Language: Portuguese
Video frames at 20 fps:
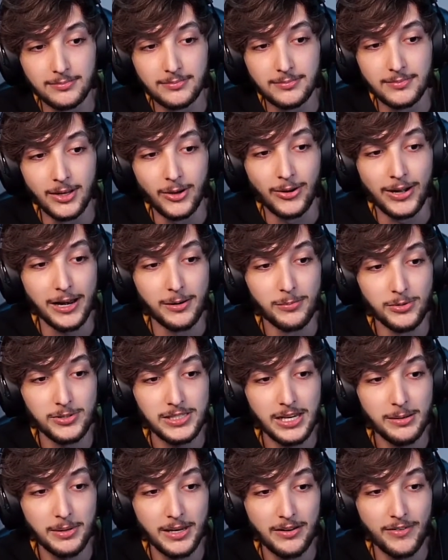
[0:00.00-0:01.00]
Eu quero muito
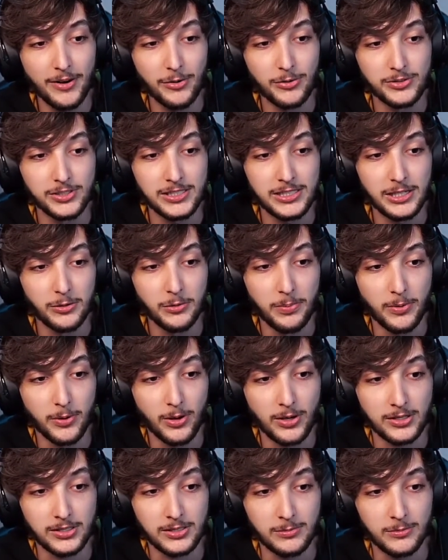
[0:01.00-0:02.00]
saber o que vai acontecer no
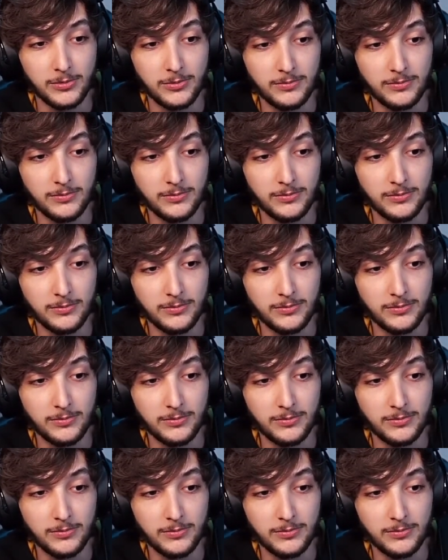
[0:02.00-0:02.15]
próximo.